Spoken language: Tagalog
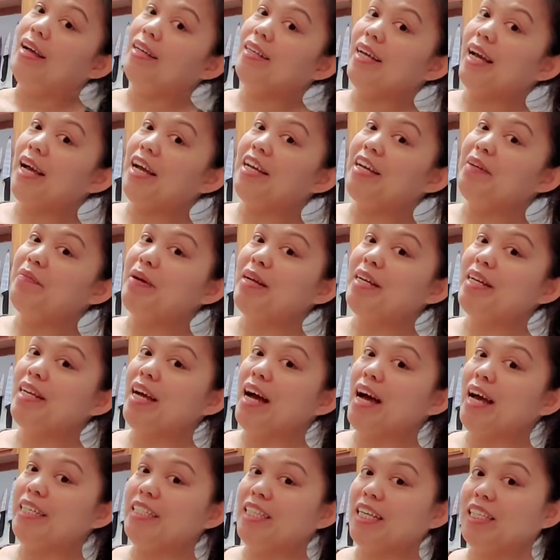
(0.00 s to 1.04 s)
at ngayon naman
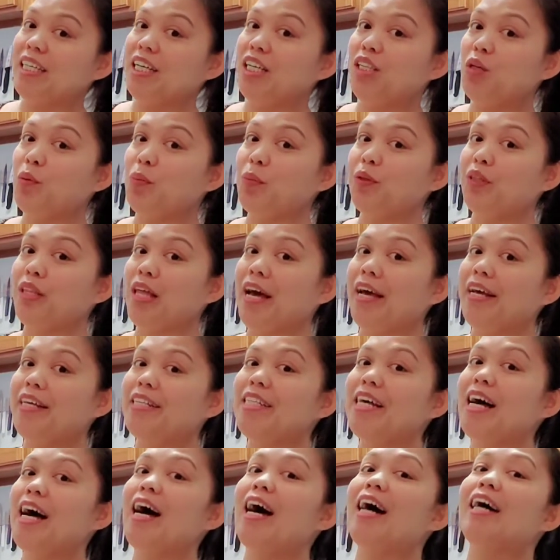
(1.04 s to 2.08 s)
guys nandito po tayo
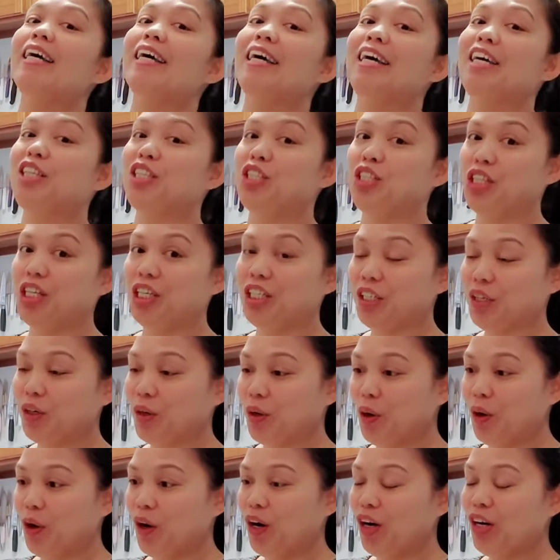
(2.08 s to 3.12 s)
sa kitchen
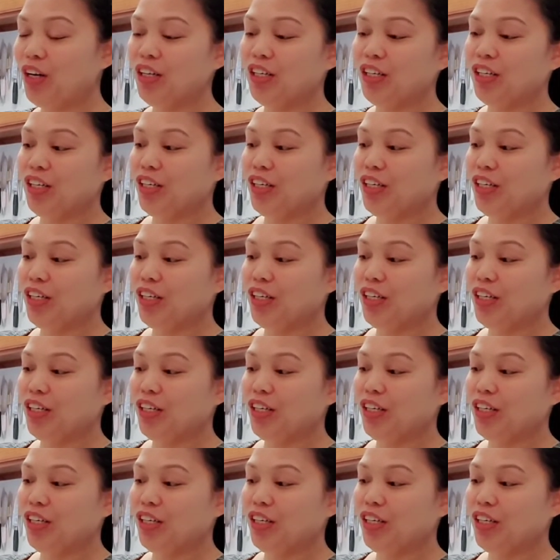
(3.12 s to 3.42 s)
ko